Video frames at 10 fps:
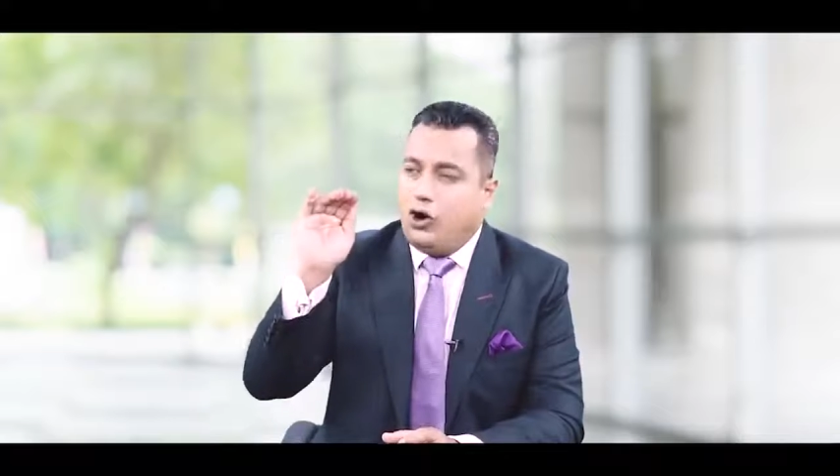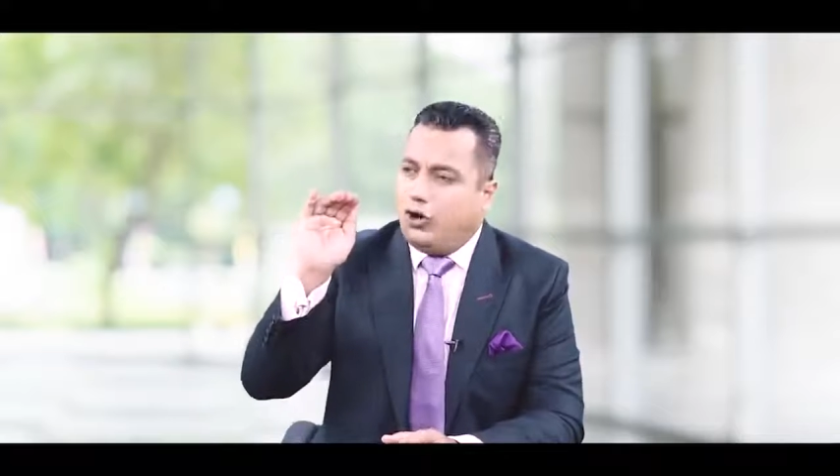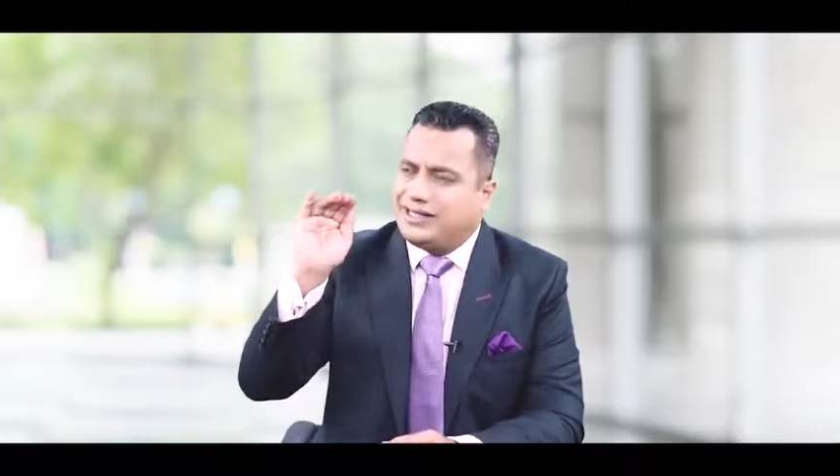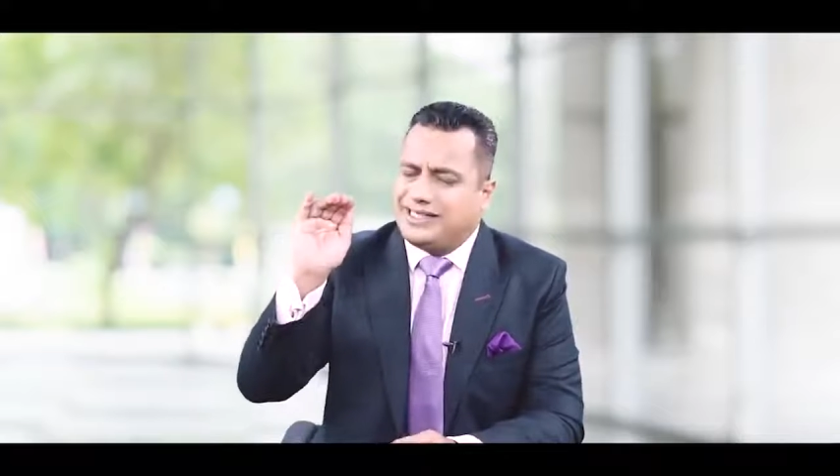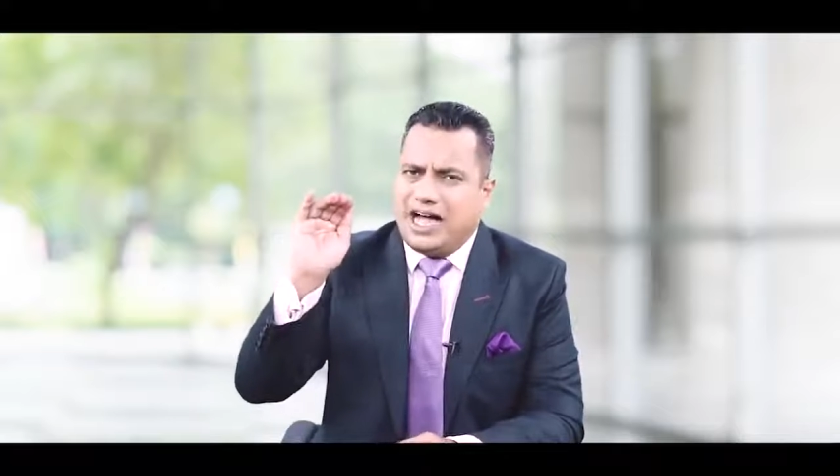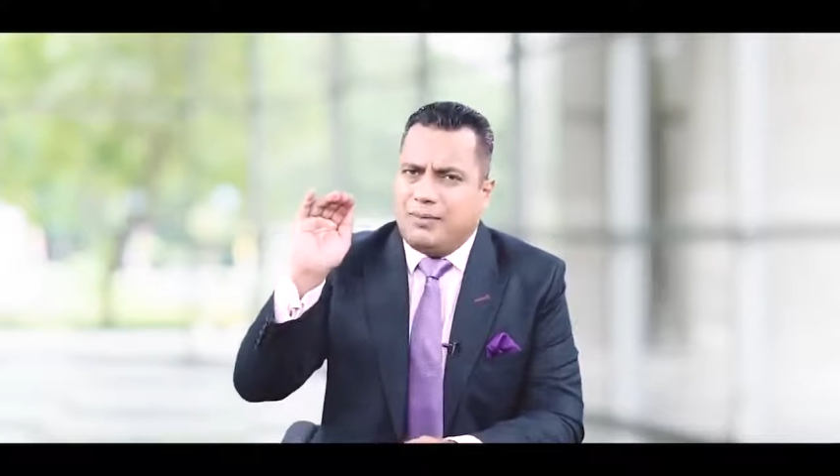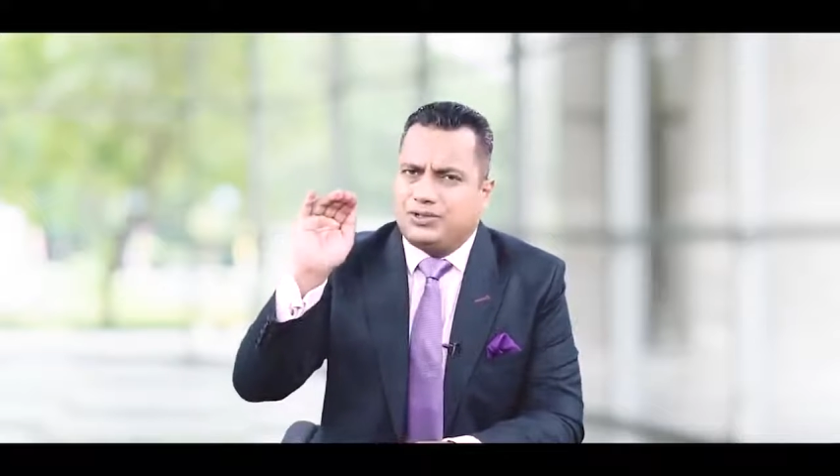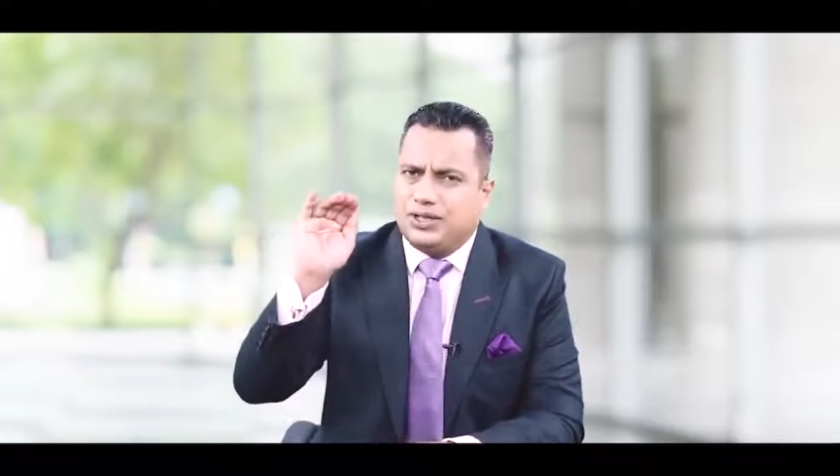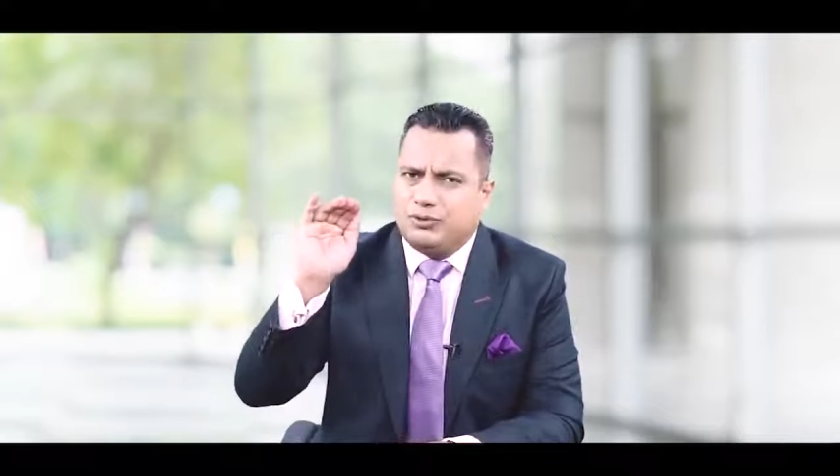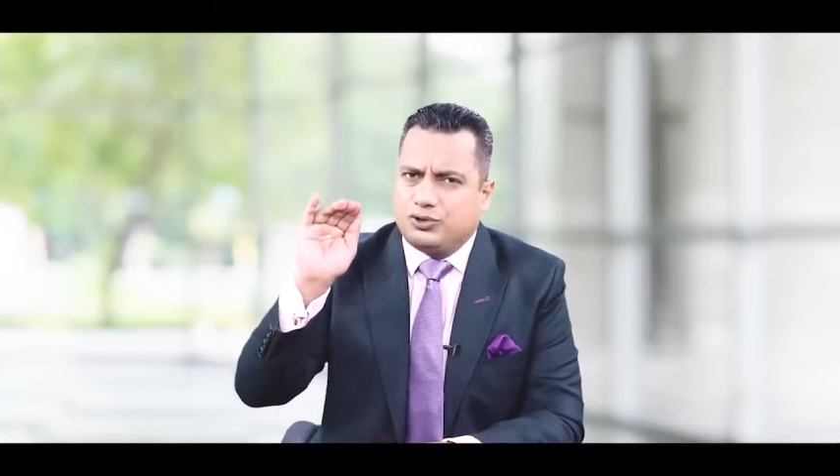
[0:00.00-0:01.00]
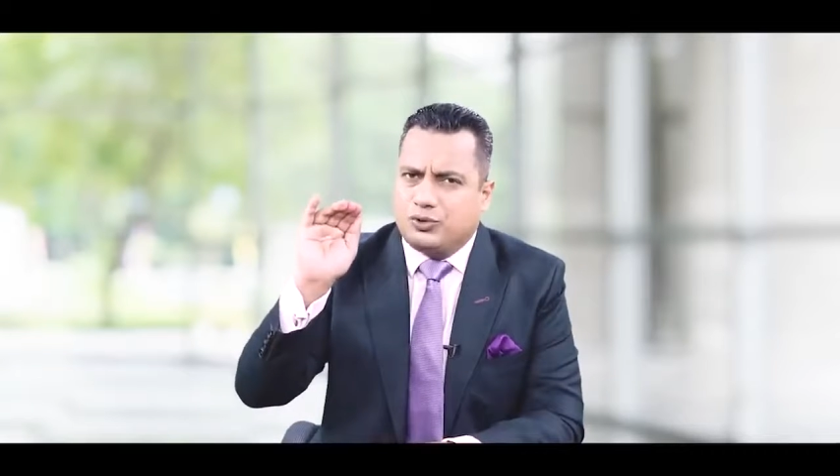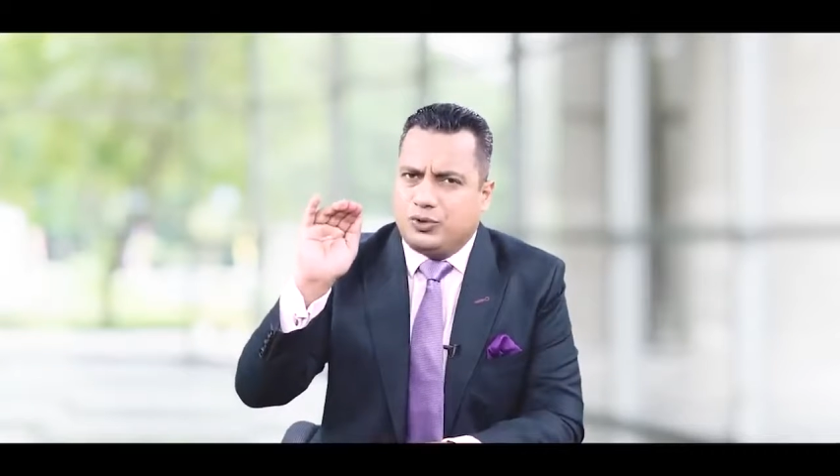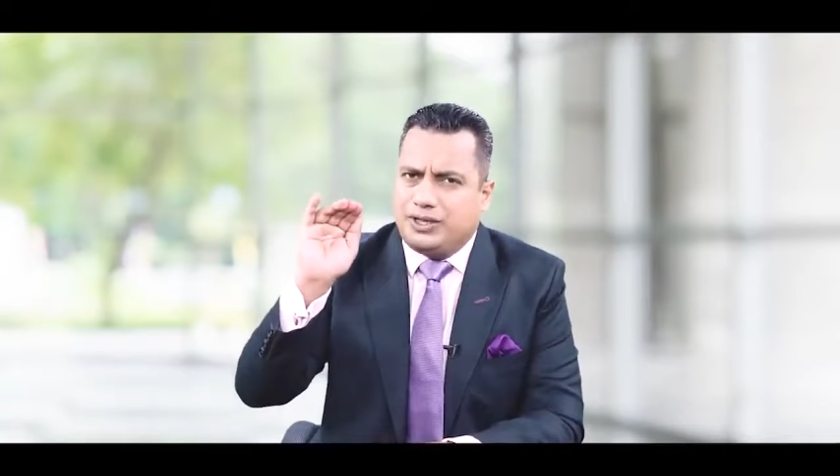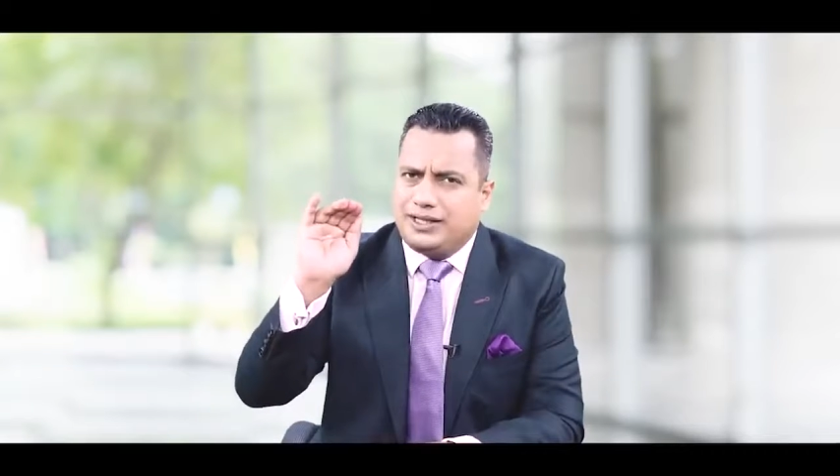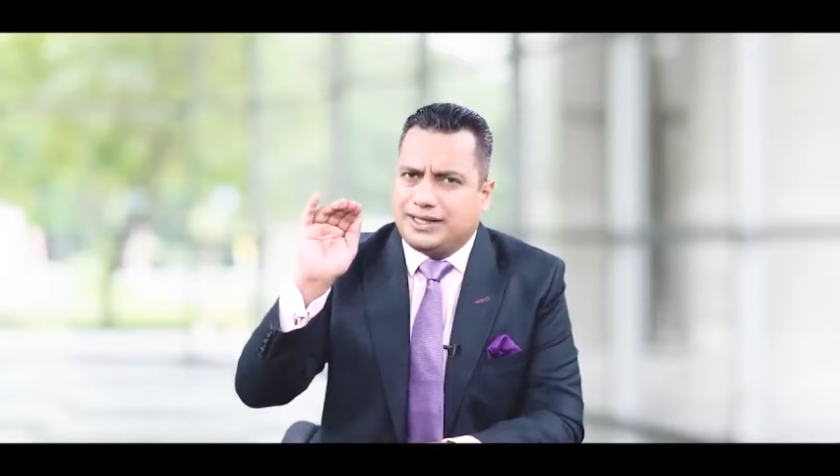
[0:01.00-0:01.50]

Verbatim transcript: और सांप जब उसको